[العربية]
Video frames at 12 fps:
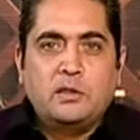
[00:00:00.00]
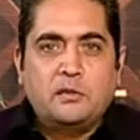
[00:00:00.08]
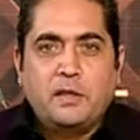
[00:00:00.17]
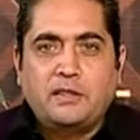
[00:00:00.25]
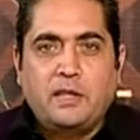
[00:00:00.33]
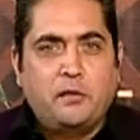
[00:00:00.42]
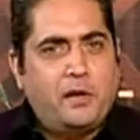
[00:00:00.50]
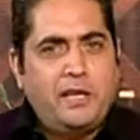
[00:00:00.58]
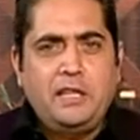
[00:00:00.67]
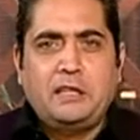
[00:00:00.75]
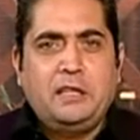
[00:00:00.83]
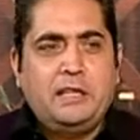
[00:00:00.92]
اتفسح في
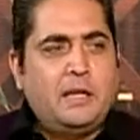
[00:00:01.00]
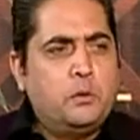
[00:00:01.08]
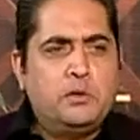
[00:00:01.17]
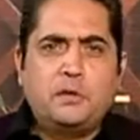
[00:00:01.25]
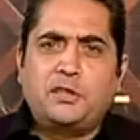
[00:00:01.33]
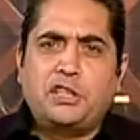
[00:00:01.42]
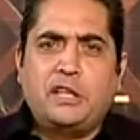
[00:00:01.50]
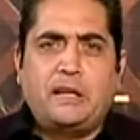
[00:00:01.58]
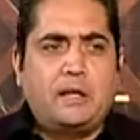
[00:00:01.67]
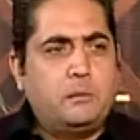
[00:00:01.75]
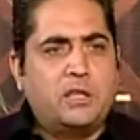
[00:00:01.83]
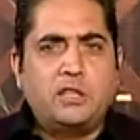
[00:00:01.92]
اي جنينه وانزل في
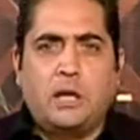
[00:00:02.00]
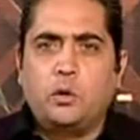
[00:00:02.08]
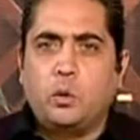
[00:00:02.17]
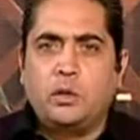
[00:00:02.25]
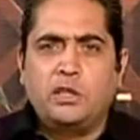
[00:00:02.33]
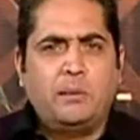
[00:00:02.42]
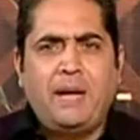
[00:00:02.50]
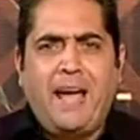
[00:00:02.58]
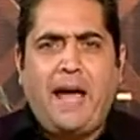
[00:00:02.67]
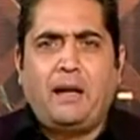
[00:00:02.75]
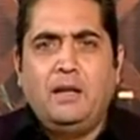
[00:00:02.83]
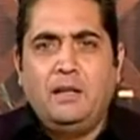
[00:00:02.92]
الشارع اتمشى على الكورنيش اعمل اي
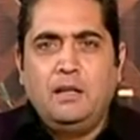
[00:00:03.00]
حاجه